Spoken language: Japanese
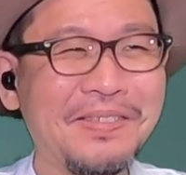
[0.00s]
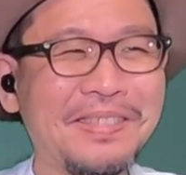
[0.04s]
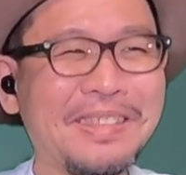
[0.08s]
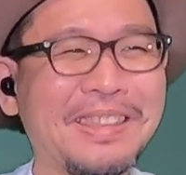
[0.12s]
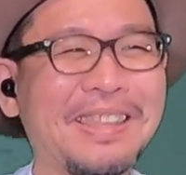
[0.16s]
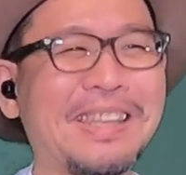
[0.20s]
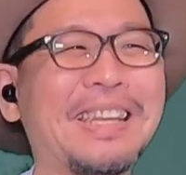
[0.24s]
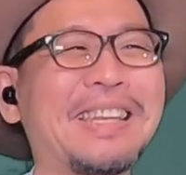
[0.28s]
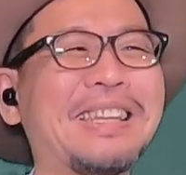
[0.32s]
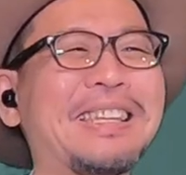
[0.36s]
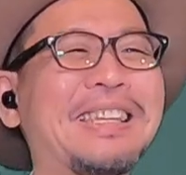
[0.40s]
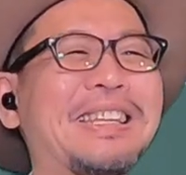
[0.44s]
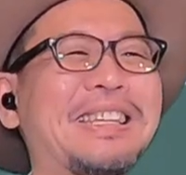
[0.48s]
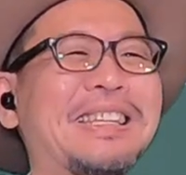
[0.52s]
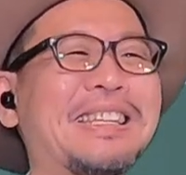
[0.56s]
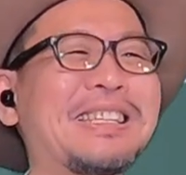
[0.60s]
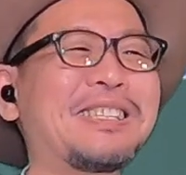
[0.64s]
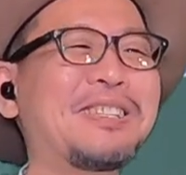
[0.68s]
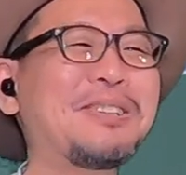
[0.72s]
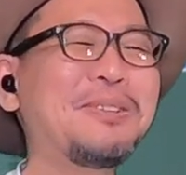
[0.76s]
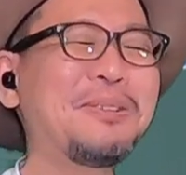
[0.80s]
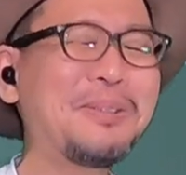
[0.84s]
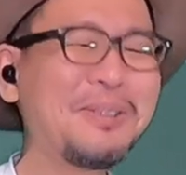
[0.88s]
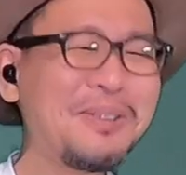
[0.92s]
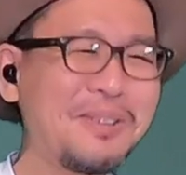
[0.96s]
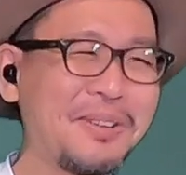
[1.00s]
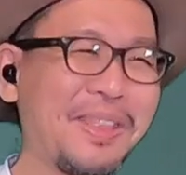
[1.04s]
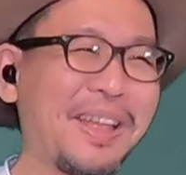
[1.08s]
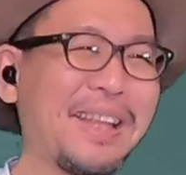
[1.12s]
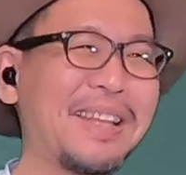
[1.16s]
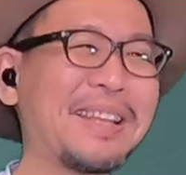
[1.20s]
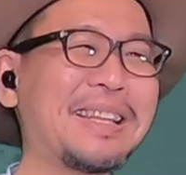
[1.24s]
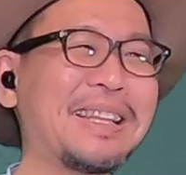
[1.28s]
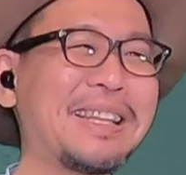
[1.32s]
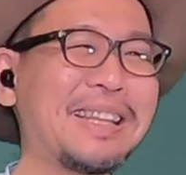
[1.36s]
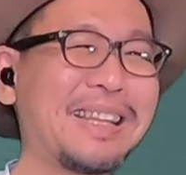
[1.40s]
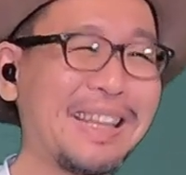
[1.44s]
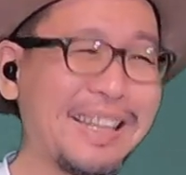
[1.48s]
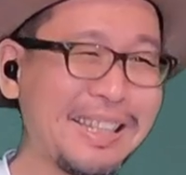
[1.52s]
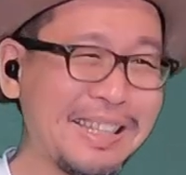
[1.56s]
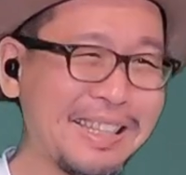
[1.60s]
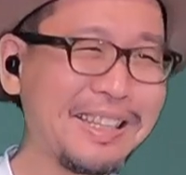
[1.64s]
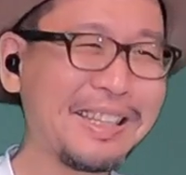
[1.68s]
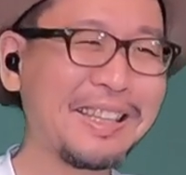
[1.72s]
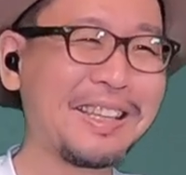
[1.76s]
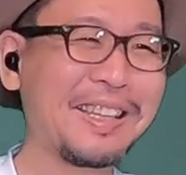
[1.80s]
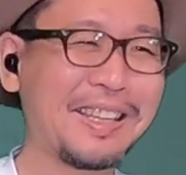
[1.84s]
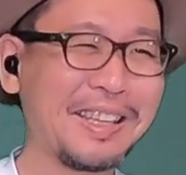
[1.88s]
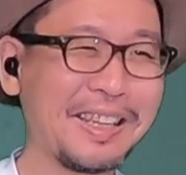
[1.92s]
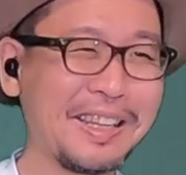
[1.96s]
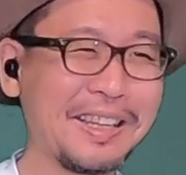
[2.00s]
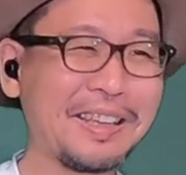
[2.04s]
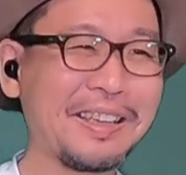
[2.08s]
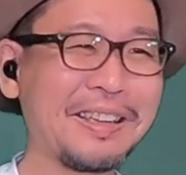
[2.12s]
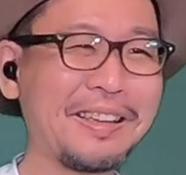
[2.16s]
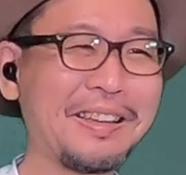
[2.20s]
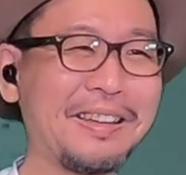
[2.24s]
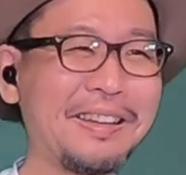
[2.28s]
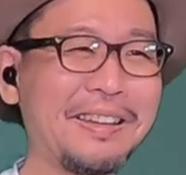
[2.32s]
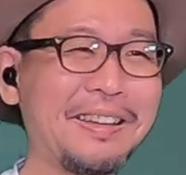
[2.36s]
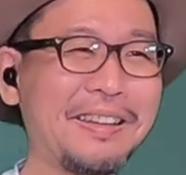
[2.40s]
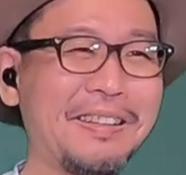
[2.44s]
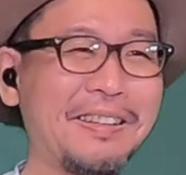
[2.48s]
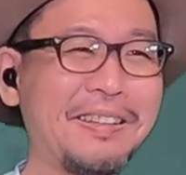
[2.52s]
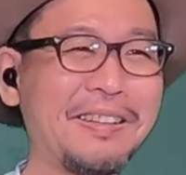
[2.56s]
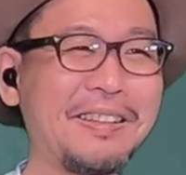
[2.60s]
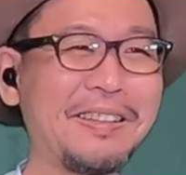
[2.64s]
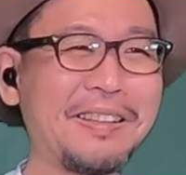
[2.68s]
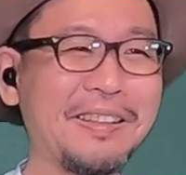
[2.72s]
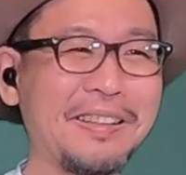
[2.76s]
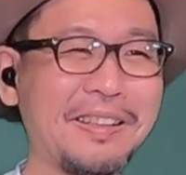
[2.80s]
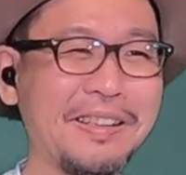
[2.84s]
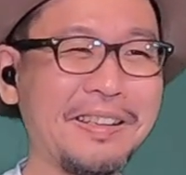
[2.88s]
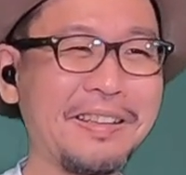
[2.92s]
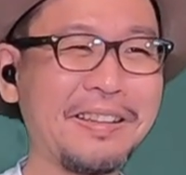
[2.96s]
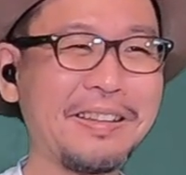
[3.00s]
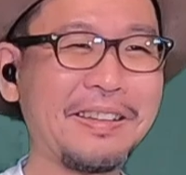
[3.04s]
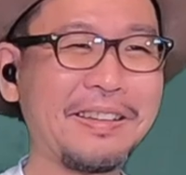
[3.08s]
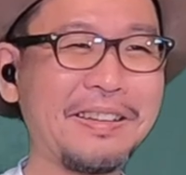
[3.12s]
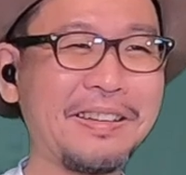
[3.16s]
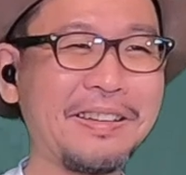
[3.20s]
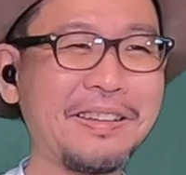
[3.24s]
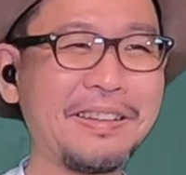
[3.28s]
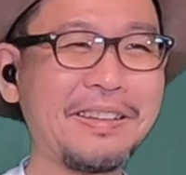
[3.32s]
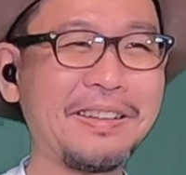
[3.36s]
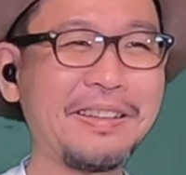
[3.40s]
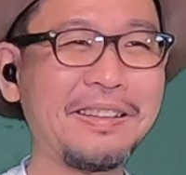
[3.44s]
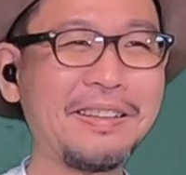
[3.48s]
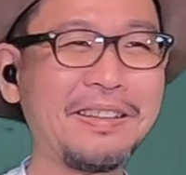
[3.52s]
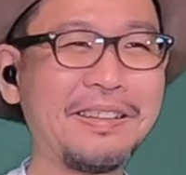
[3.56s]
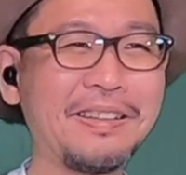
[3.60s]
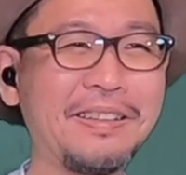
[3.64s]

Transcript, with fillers: いやいやいや、そうなんだって。ねえ。